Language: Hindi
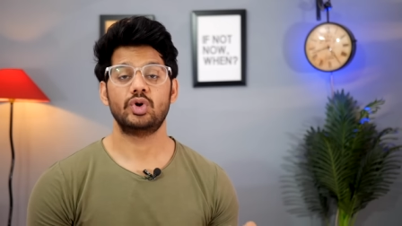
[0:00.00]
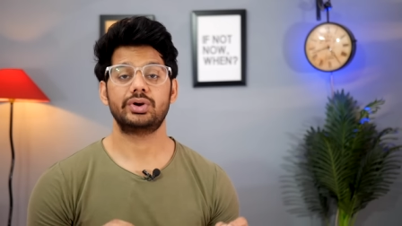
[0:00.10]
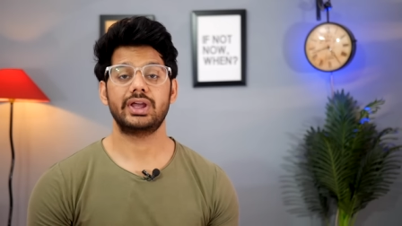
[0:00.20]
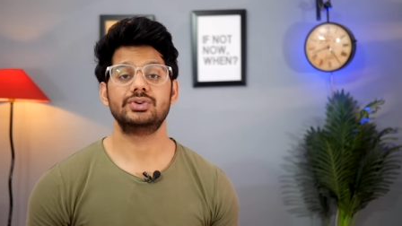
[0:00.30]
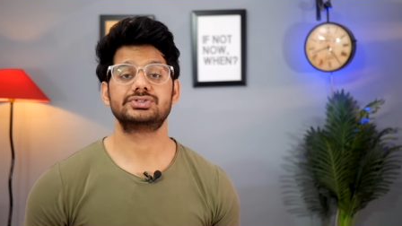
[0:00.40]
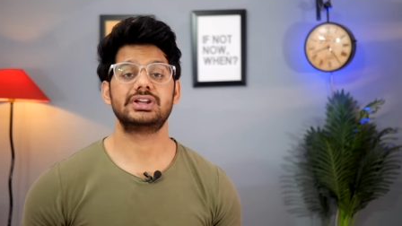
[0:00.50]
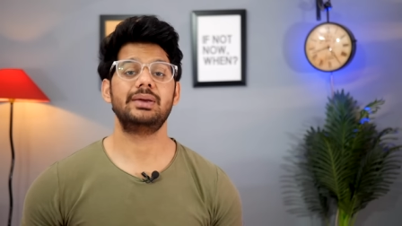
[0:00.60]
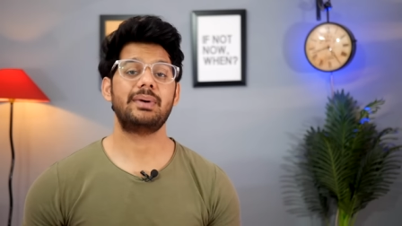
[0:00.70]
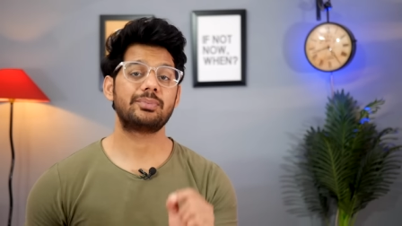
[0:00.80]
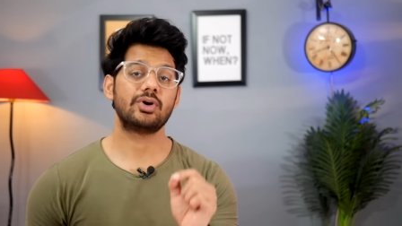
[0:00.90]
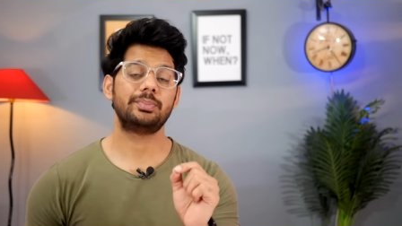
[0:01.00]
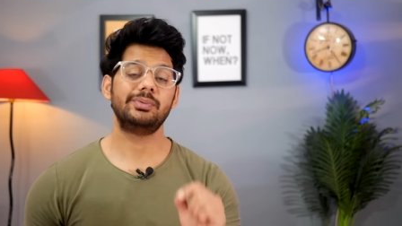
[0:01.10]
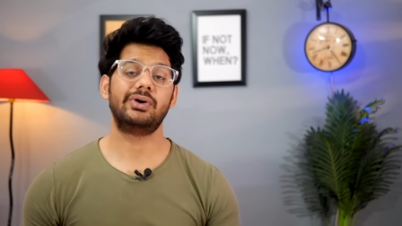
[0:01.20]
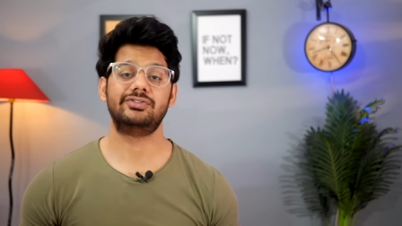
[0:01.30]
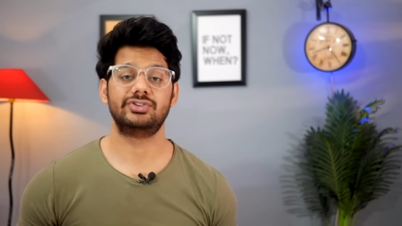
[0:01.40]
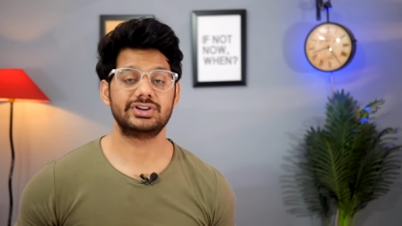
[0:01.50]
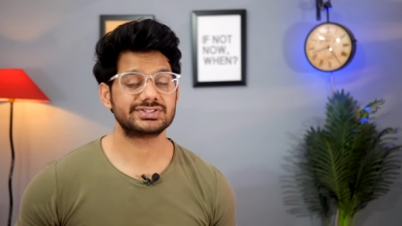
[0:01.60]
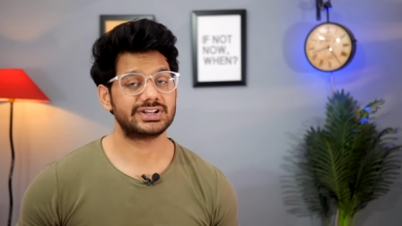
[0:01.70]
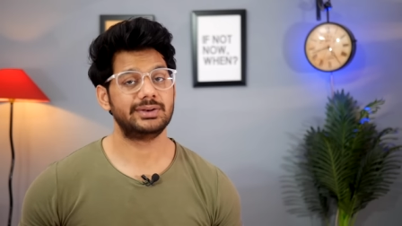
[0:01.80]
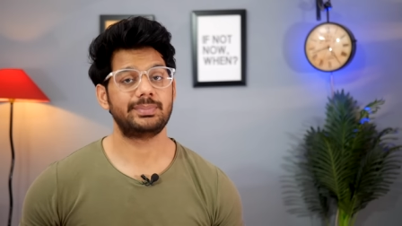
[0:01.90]
ओके उसके लिए मैं आपको अपने मोबाइल फोन की
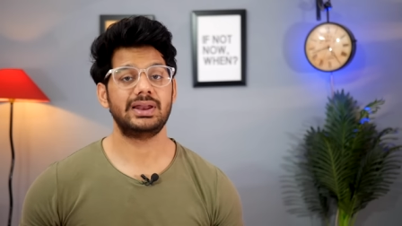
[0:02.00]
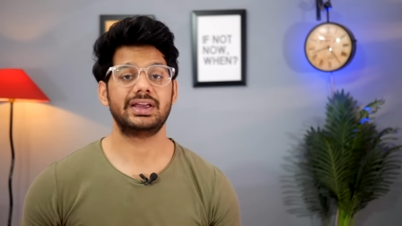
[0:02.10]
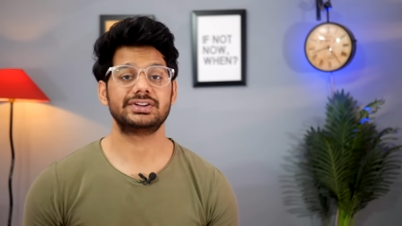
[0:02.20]
स्क्रीन पे ही लेके